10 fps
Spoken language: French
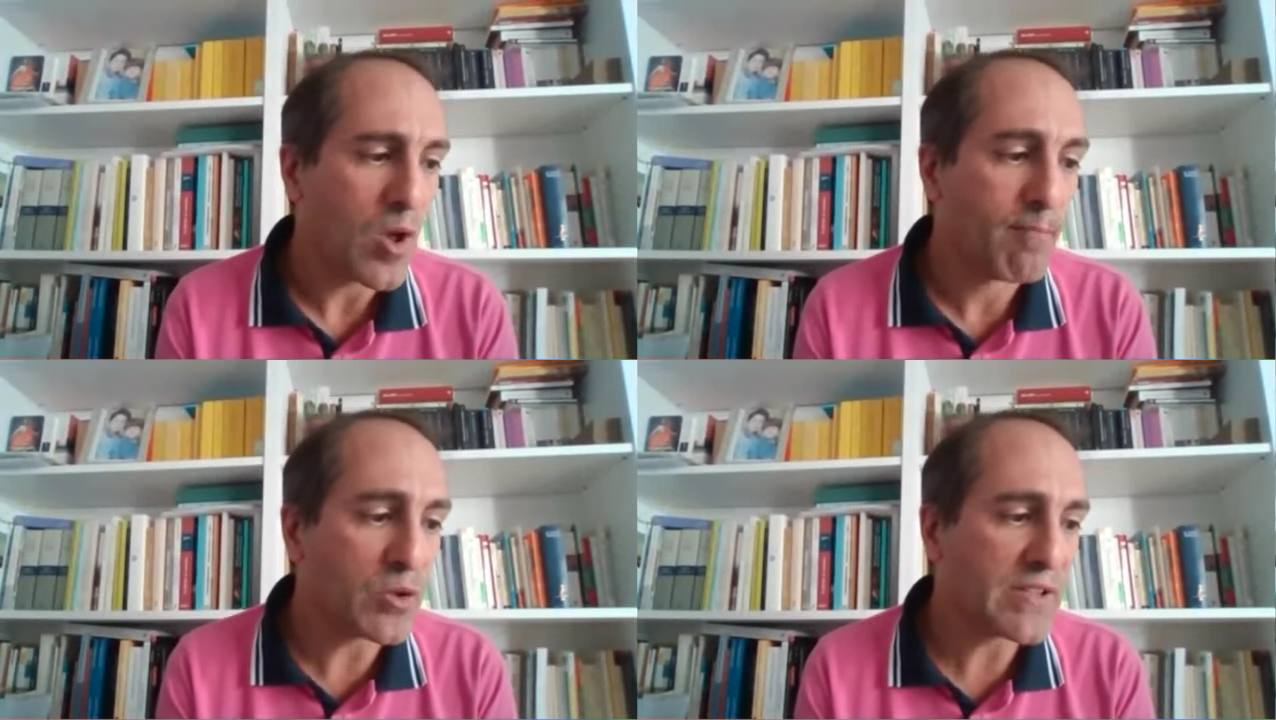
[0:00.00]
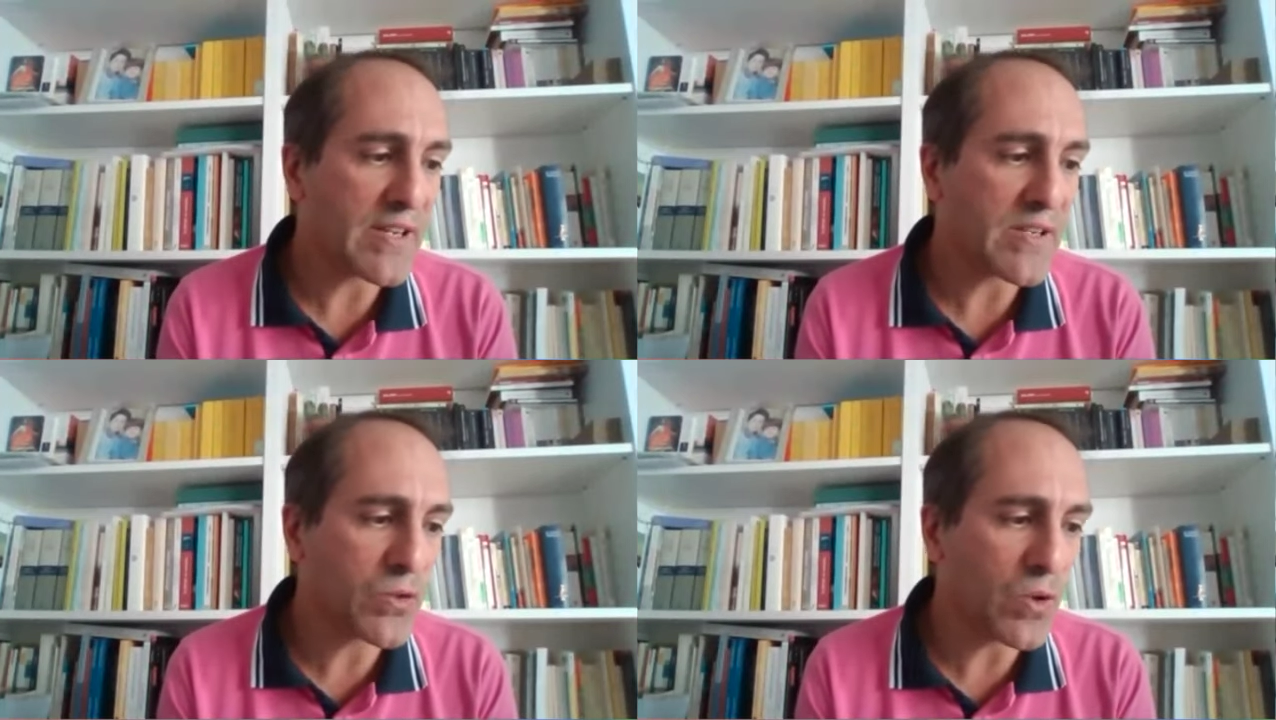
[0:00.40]

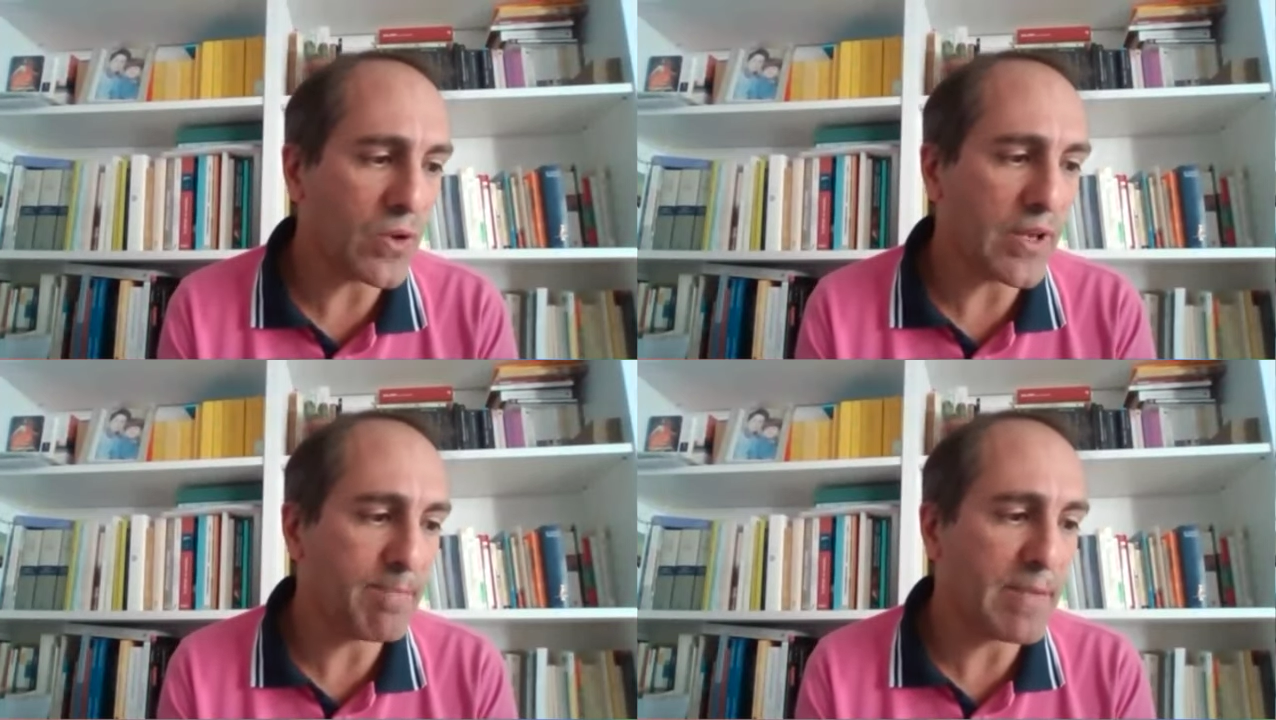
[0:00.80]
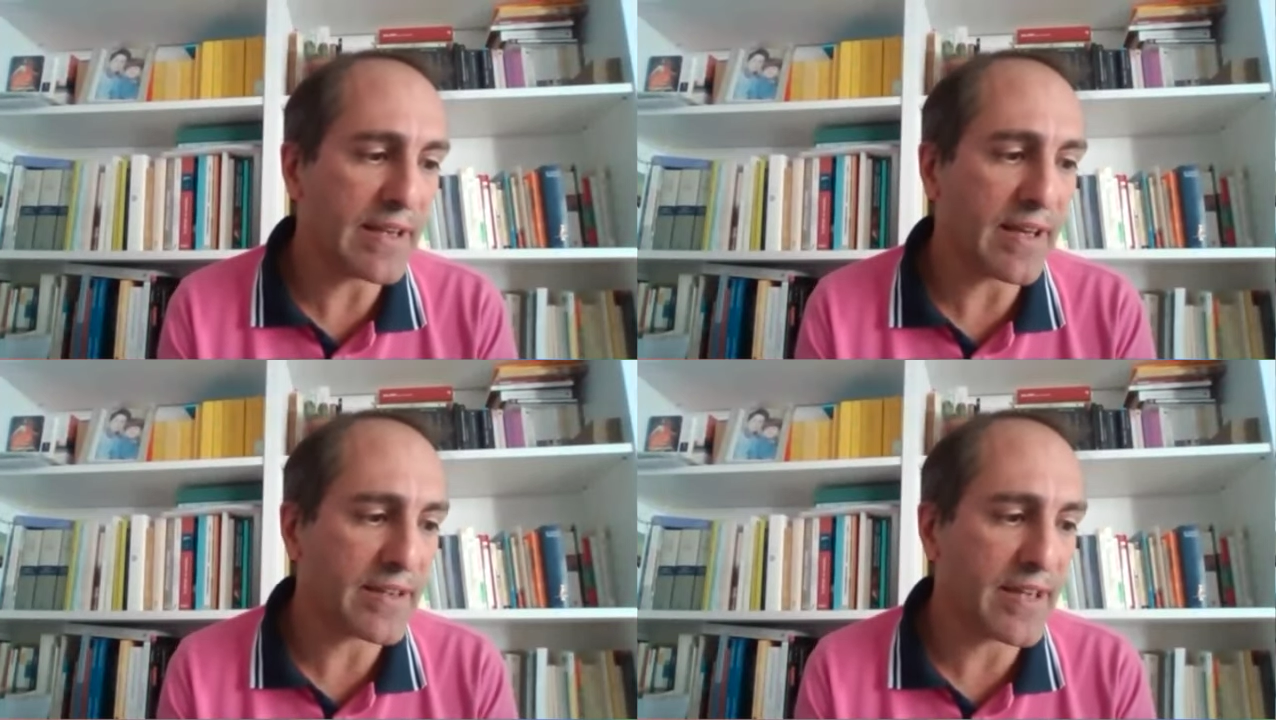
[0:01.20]
Montesquieu et
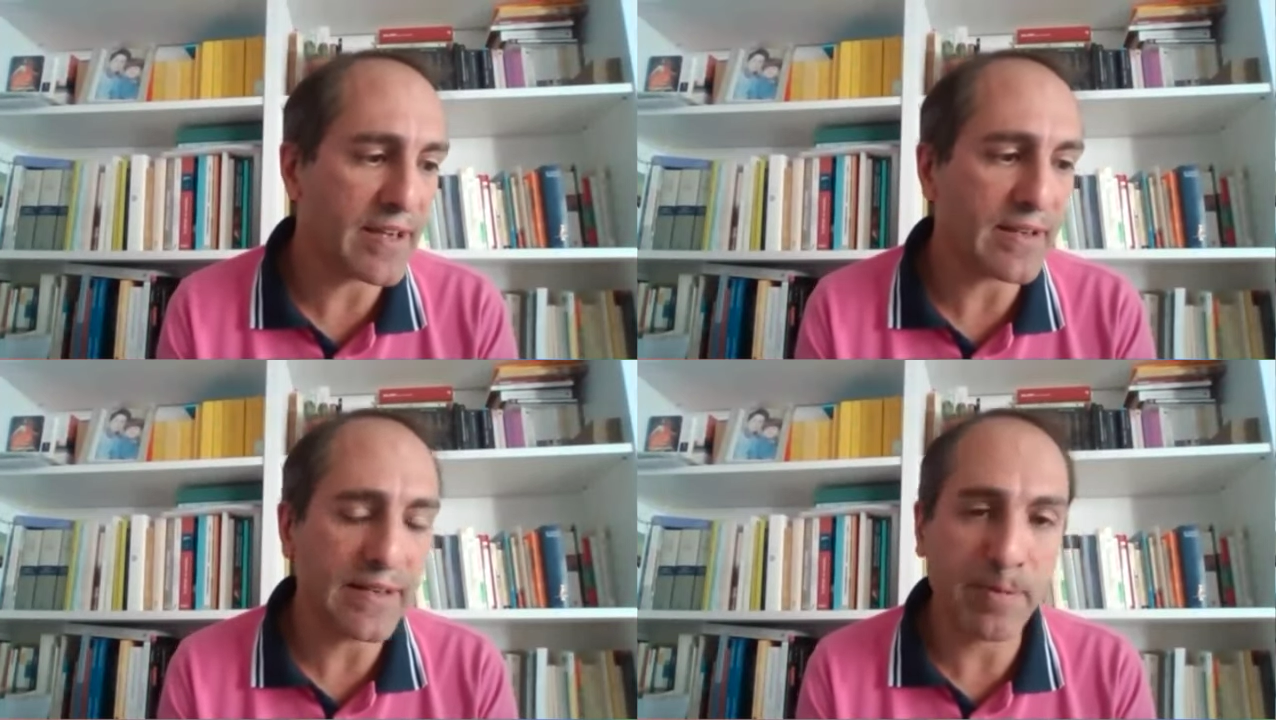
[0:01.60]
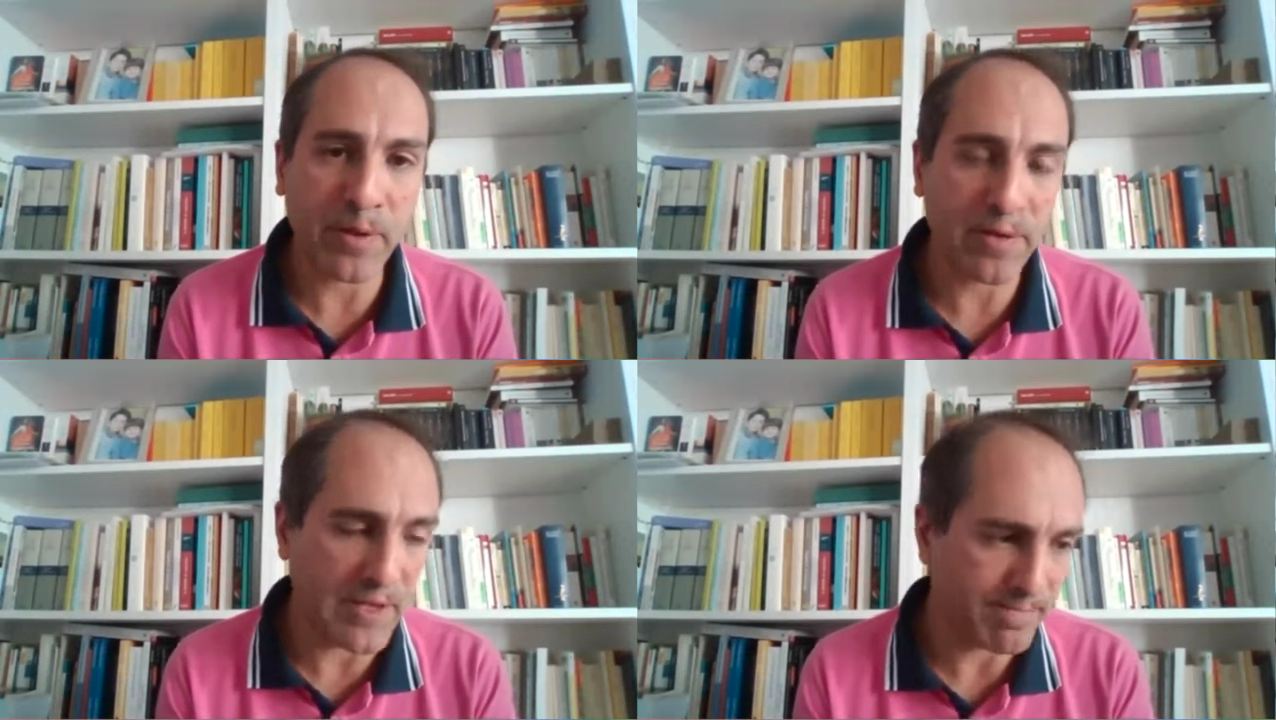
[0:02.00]
Beccaria les
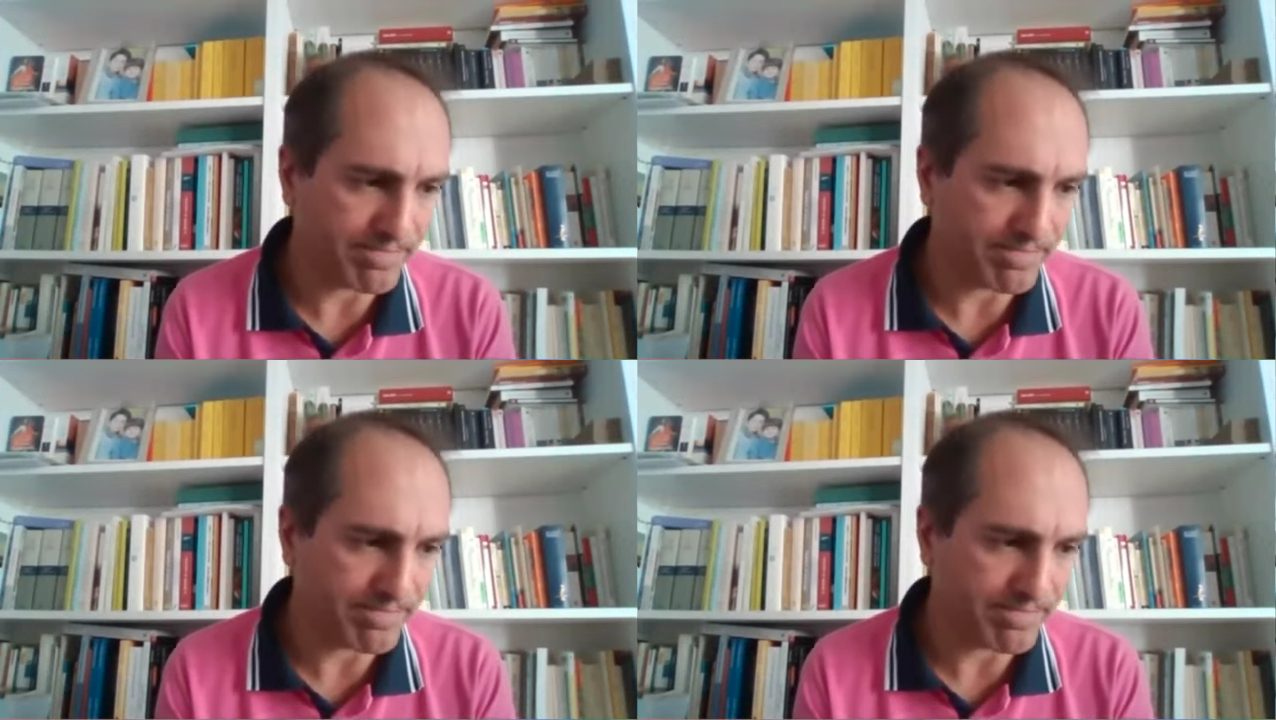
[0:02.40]
premiers.